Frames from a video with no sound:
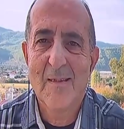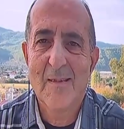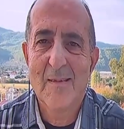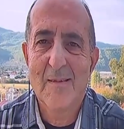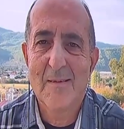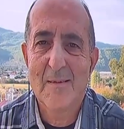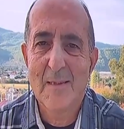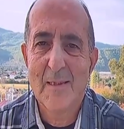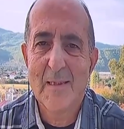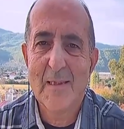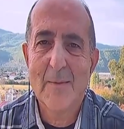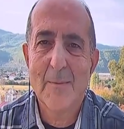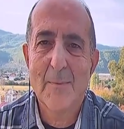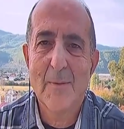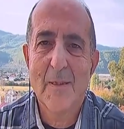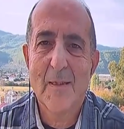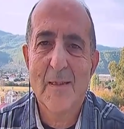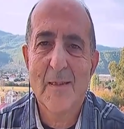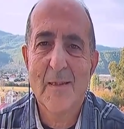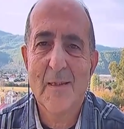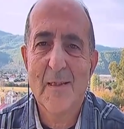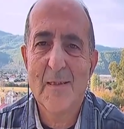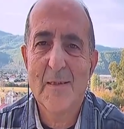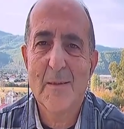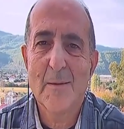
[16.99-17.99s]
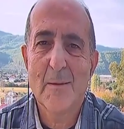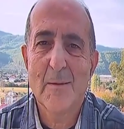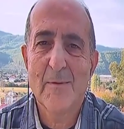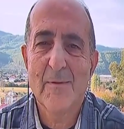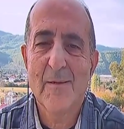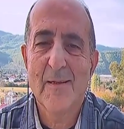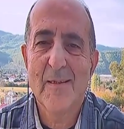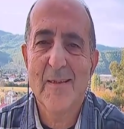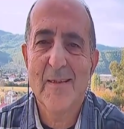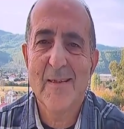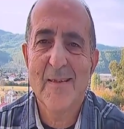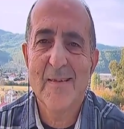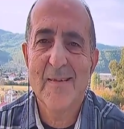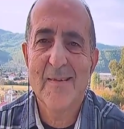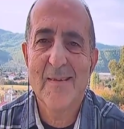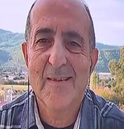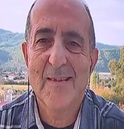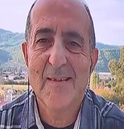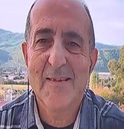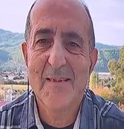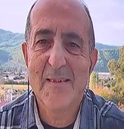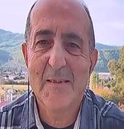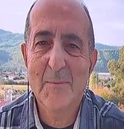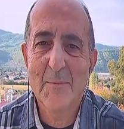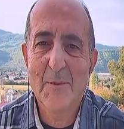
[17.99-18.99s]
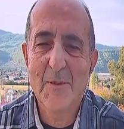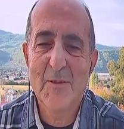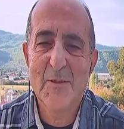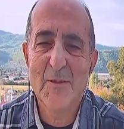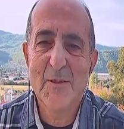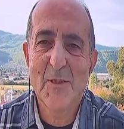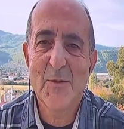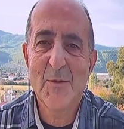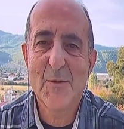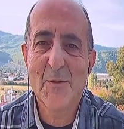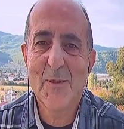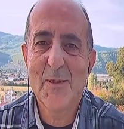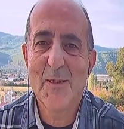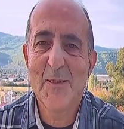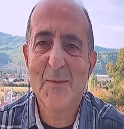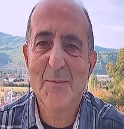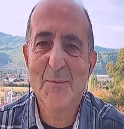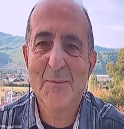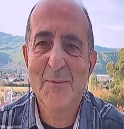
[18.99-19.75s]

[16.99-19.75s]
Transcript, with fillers: ekip arkadaşlarıma ve herkese. İyiyim, teşekkür ederim.